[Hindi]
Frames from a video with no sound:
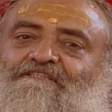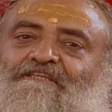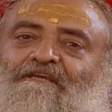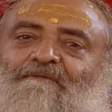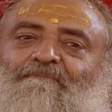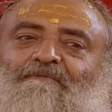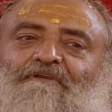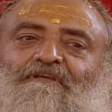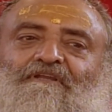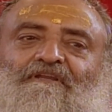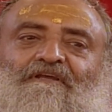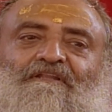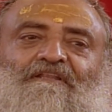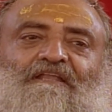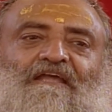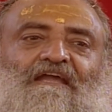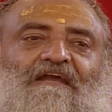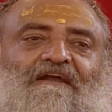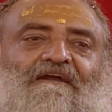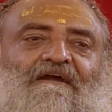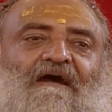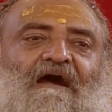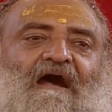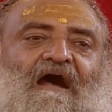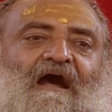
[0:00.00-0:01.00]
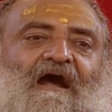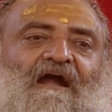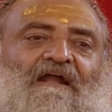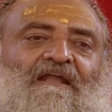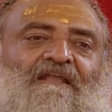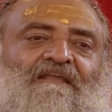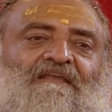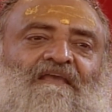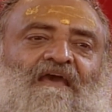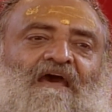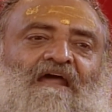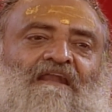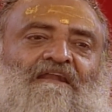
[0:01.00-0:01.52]
से भी हृदय का
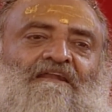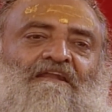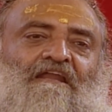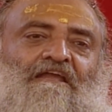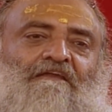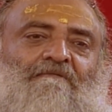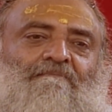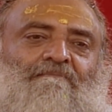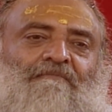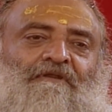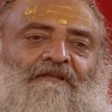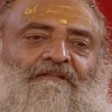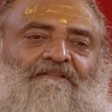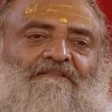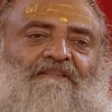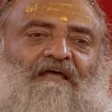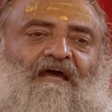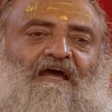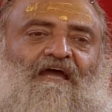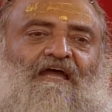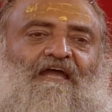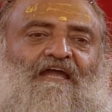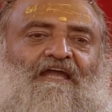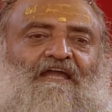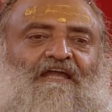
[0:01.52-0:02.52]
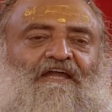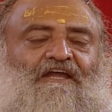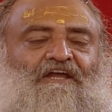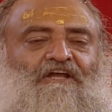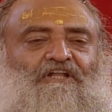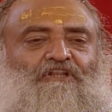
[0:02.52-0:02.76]
अज्ञान नहीं मिटता है